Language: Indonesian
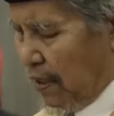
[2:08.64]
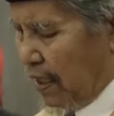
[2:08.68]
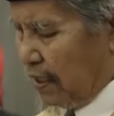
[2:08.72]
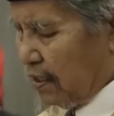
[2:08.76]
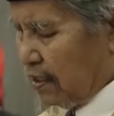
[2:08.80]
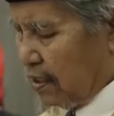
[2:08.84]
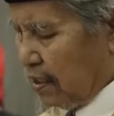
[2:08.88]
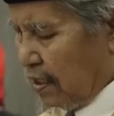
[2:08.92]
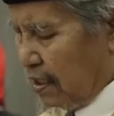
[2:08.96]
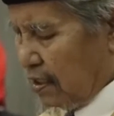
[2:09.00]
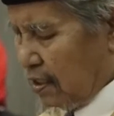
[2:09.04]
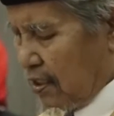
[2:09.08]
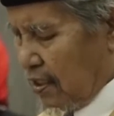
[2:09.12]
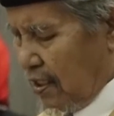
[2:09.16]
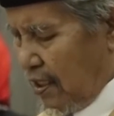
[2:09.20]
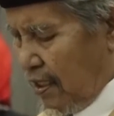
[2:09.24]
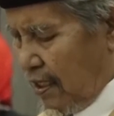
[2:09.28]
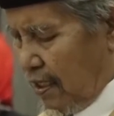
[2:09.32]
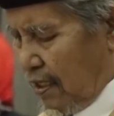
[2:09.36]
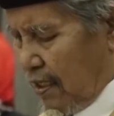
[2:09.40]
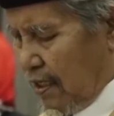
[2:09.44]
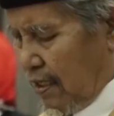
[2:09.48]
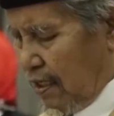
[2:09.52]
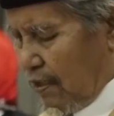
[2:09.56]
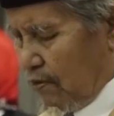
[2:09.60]

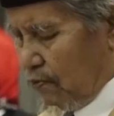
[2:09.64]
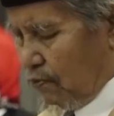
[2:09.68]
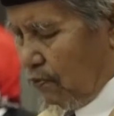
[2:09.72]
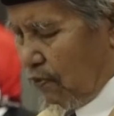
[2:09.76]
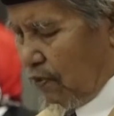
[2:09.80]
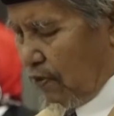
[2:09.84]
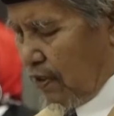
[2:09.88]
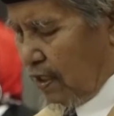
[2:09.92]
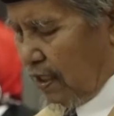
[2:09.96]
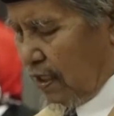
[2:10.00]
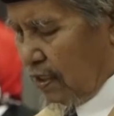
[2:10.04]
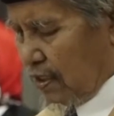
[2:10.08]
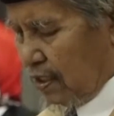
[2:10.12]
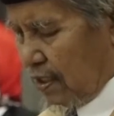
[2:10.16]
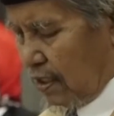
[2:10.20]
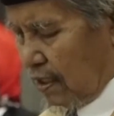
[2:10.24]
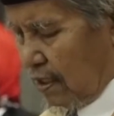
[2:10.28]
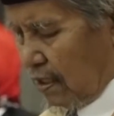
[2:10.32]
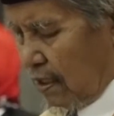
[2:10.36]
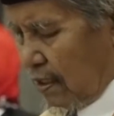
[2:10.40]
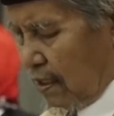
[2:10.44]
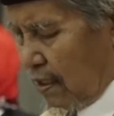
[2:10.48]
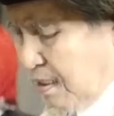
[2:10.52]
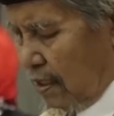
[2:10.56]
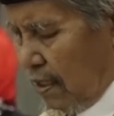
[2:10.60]
Pancasila dan
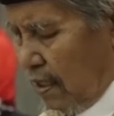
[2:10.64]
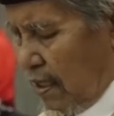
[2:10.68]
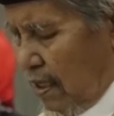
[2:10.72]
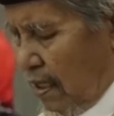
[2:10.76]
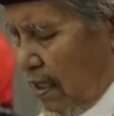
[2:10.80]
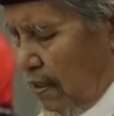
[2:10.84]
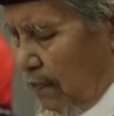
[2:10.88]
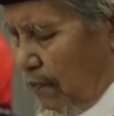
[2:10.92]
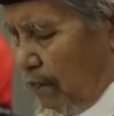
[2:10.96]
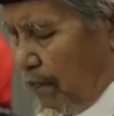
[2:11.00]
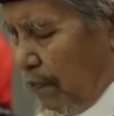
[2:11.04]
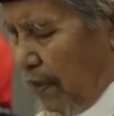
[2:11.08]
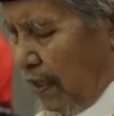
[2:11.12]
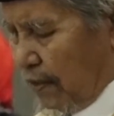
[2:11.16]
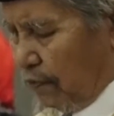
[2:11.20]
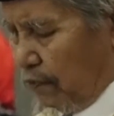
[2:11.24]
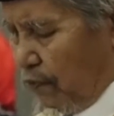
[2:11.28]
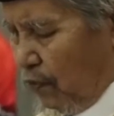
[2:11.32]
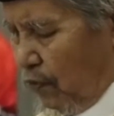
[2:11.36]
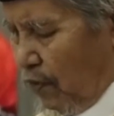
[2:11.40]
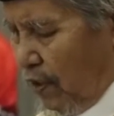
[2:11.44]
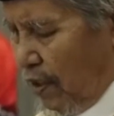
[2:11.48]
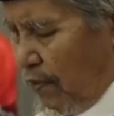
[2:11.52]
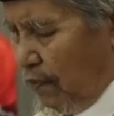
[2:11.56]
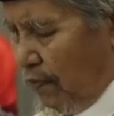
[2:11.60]
Undang-Undang
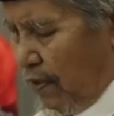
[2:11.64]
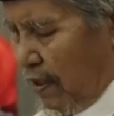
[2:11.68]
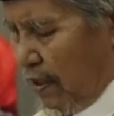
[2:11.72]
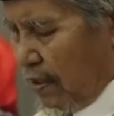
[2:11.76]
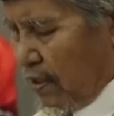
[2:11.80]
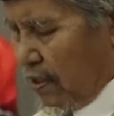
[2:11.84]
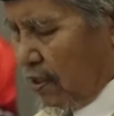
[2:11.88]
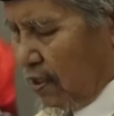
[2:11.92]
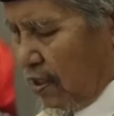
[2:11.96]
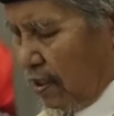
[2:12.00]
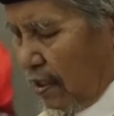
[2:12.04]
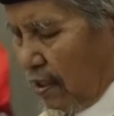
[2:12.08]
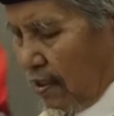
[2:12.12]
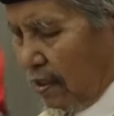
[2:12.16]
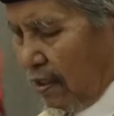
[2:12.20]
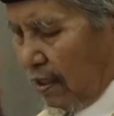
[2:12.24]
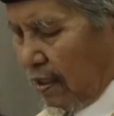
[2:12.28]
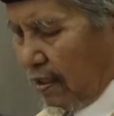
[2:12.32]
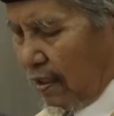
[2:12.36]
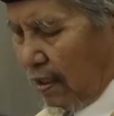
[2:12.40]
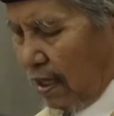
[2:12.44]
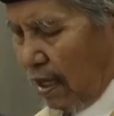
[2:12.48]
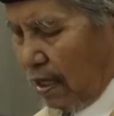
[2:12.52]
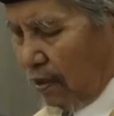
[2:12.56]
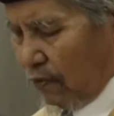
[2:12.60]
45
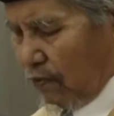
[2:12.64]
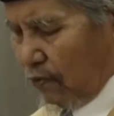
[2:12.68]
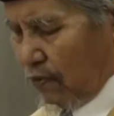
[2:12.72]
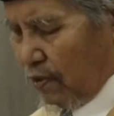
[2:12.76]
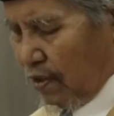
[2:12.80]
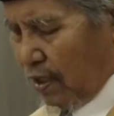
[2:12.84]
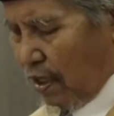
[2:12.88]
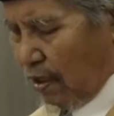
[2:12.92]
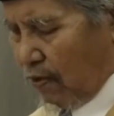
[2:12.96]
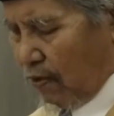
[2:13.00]
serta tanggung